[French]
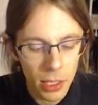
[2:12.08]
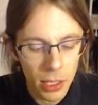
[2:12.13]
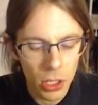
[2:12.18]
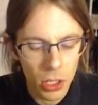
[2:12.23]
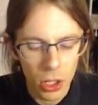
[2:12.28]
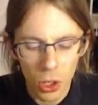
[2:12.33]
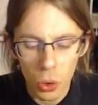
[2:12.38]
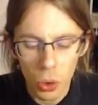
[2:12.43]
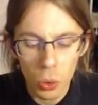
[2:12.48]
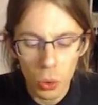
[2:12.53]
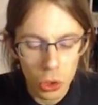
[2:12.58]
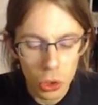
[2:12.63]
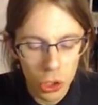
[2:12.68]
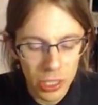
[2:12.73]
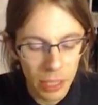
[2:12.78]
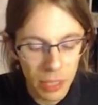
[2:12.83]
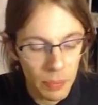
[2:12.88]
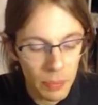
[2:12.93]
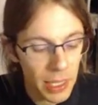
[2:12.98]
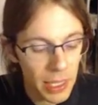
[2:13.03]
Rouge le
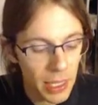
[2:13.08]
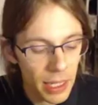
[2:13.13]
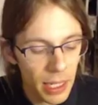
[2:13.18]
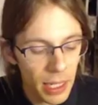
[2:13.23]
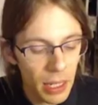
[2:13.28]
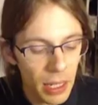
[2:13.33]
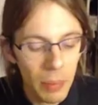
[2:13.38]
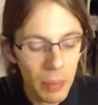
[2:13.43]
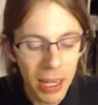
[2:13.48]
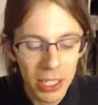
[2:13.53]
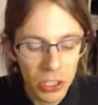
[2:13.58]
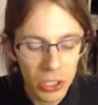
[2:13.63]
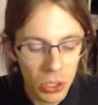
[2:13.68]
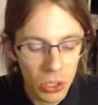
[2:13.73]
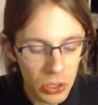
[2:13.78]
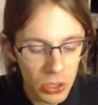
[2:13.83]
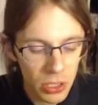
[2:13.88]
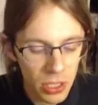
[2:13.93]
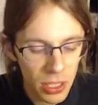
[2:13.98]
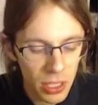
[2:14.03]
tapis, par
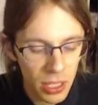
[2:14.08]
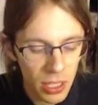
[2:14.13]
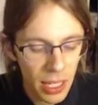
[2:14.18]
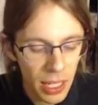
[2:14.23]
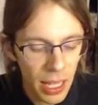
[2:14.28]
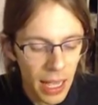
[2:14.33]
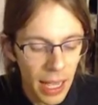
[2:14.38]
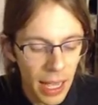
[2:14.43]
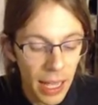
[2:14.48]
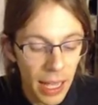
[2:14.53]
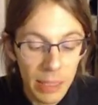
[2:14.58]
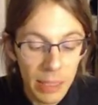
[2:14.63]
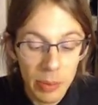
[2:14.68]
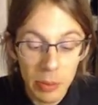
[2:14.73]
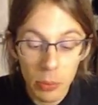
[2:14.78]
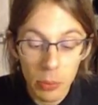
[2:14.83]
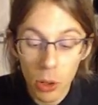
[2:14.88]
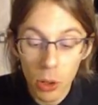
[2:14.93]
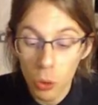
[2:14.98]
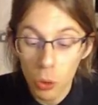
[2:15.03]
chance. Un tapis
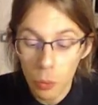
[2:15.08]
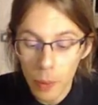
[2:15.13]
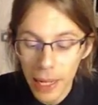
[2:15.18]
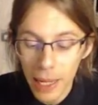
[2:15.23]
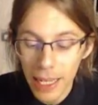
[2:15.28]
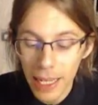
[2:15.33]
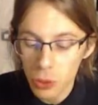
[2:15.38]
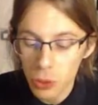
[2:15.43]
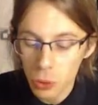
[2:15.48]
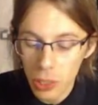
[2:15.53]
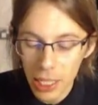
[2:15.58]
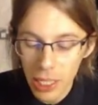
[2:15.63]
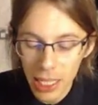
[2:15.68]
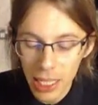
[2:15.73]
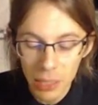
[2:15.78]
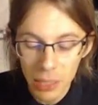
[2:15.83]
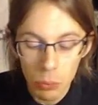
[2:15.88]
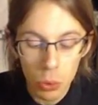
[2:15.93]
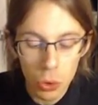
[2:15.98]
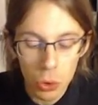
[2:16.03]
blanc ou beige ou gris,
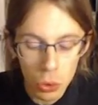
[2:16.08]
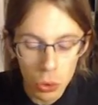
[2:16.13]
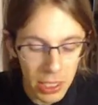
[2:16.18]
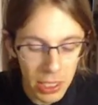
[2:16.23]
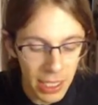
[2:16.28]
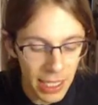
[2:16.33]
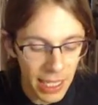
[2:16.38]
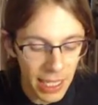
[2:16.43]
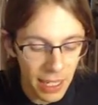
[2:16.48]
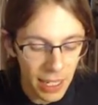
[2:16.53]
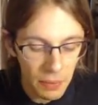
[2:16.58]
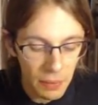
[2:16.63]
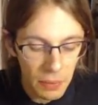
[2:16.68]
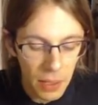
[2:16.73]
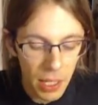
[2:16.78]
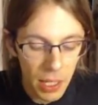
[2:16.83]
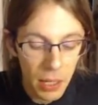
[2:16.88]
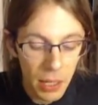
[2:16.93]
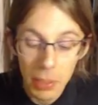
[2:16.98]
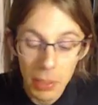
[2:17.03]
bonjour les dégâts,
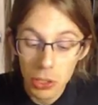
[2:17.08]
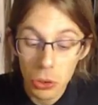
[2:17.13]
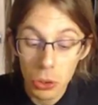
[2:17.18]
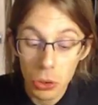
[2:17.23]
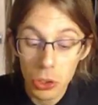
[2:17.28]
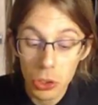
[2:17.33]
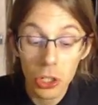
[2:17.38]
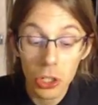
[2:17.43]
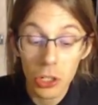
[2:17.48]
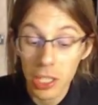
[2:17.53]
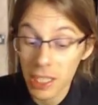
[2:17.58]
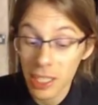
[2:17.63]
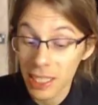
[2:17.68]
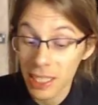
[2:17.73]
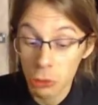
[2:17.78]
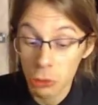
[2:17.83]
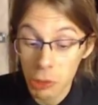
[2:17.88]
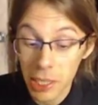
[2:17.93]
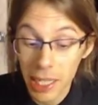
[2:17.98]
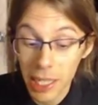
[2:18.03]
parce que le sang résiste
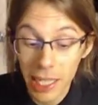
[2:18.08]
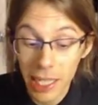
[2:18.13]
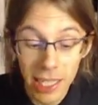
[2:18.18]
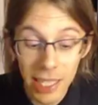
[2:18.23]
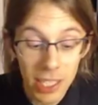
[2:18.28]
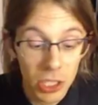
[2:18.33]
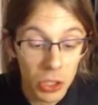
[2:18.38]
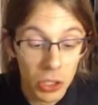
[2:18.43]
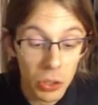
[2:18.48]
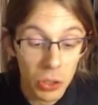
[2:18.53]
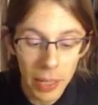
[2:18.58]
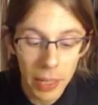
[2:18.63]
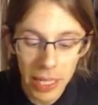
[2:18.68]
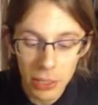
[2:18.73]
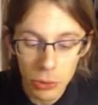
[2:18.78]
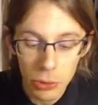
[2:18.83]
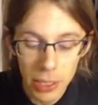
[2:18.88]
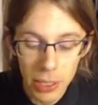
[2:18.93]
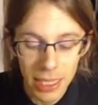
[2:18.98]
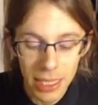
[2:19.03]
au décatachant, par
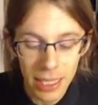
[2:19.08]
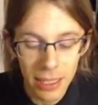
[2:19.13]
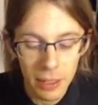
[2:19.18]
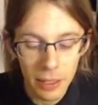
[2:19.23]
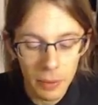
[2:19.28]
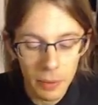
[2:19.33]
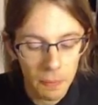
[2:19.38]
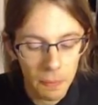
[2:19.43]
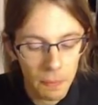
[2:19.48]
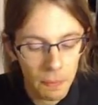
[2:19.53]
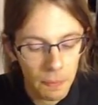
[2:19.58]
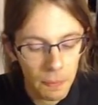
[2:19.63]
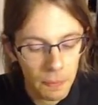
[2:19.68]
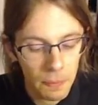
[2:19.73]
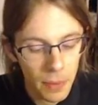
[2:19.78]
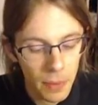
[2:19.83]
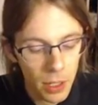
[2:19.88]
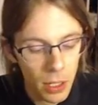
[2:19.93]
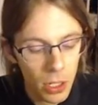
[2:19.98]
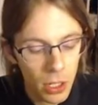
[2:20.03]
paraît-il.
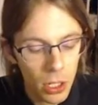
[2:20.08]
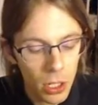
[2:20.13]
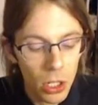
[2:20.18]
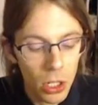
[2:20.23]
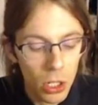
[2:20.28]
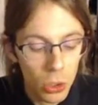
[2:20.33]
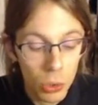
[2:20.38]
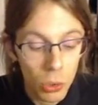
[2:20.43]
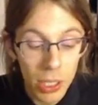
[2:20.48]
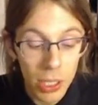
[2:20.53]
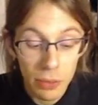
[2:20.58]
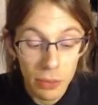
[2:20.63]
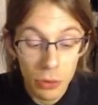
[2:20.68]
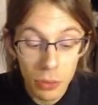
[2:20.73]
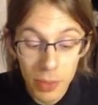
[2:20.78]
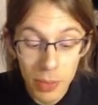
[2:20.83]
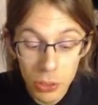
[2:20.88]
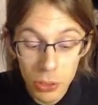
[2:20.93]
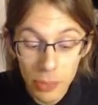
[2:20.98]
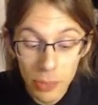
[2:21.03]
Toi qui veux une
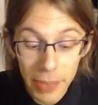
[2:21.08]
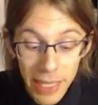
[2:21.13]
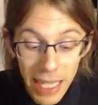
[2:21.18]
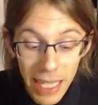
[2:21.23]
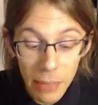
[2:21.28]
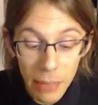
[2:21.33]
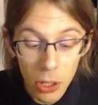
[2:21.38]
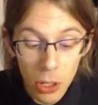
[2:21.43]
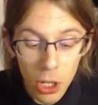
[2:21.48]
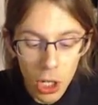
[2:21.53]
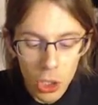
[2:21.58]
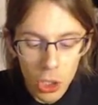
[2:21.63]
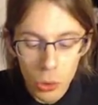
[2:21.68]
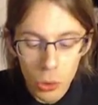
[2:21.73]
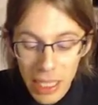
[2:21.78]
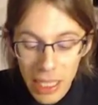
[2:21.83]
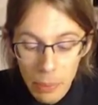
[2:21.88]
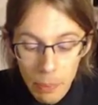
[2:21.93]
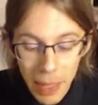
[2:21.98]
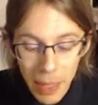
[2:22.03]
maison impeccable, toi
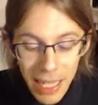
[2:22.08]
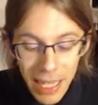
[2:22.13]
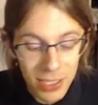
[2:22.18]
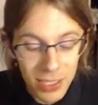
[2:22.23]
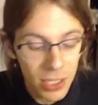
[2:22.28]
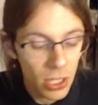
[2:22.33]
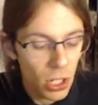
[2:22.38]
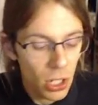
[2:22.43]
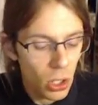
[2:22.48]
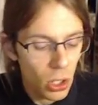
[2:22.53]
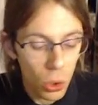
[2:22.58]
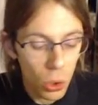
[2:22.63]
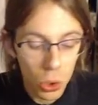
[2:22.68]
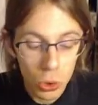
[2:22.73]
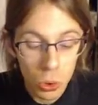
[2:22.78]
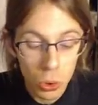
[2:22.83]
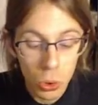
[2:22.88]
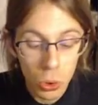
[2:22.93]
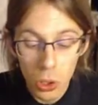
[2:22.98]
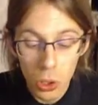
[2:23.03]
qui passes, au
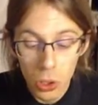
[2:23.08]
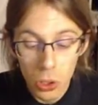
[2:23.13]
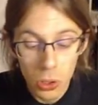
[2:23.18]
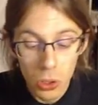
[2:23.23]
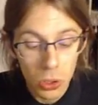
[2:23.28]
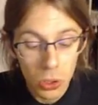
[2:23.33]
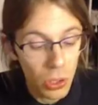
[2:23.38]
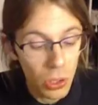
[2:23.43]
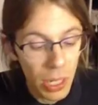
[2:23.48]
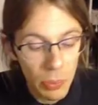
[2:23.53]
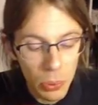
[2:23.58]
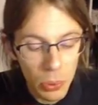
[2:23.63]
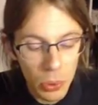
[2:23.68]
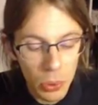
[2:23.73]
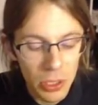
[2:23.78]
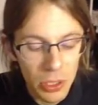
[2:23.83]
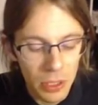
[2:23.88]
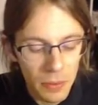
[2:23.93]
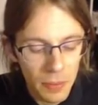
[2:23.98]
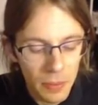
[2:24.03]
retour de la
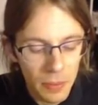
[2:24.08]
pause,